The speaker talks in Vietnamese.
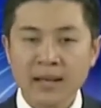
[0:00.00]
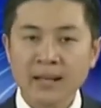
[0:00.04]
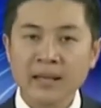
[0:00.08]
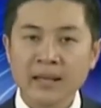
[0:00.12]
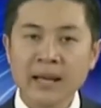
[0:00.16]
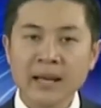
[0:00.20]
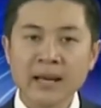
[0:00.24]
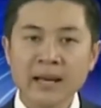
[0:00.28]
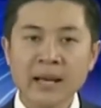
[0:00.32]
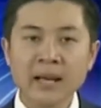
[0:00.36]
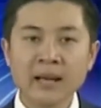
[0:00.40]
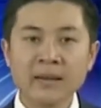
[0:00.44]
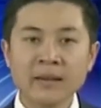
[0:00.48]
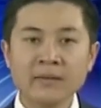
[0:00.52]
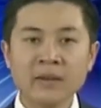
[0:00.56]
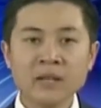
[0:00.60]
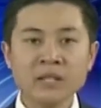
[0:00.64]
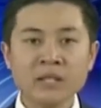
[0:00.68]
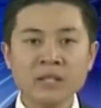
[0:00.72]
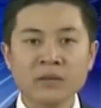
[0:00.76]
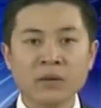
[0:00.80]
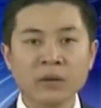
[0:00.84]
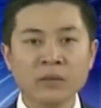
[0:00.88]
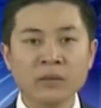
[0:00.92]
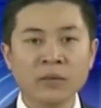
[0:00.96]
Ngày nay, với
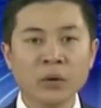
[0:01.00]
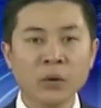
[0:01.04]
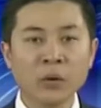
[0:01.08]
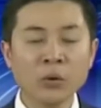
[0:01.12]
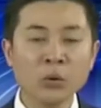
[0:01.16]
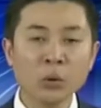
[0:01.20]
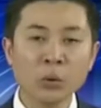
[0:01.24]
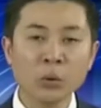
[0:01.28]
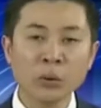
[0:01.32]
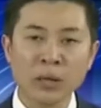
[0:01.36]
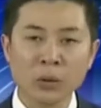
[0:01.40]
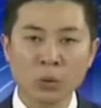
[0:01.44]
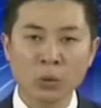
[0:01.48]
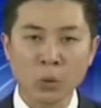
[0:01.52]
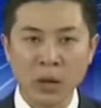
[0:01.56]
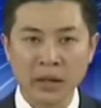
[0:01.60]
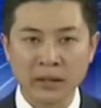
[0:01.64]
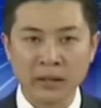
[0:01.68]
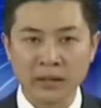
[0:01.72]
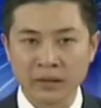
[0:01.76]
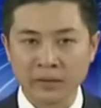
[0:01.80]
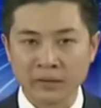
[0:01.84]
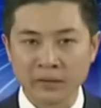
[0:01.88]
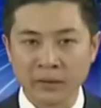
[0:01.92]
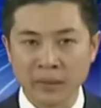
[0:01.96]
sự phong phú của nhiều
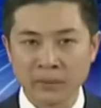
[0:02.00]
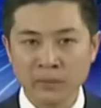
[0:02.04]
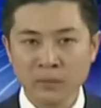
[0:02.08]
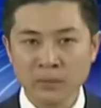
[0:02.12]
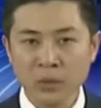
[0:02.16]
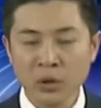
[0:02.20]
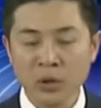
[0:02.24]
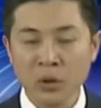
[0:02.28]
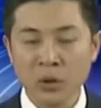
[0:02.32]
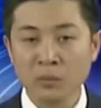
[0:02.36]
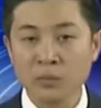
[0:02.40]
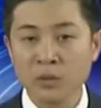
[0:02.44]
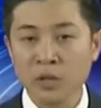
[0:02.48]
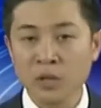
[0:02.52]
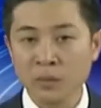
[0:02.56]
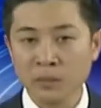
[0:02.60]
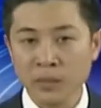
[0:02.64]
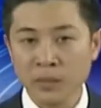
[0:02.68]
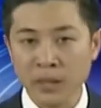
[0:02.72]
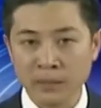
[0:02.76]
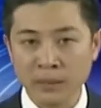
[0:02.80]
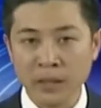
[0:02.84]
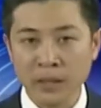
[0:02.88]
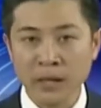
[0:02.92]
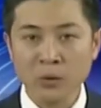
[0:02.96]
loại thực phẩm dùng
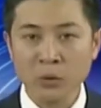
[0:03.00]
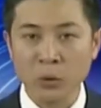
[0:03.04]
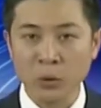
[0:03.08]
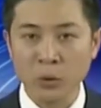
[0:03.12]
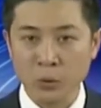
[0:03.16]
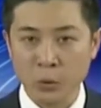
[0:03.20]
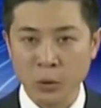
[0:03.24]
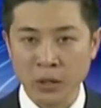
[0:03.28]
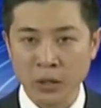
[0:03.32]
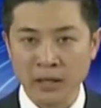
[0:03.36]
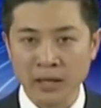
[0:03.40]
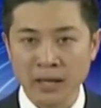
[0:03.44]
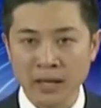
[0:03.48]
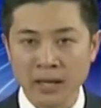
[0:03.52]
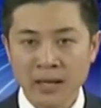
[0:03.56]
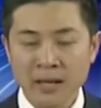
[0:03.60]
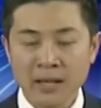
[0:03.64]
trong dịp Tết cổ truyền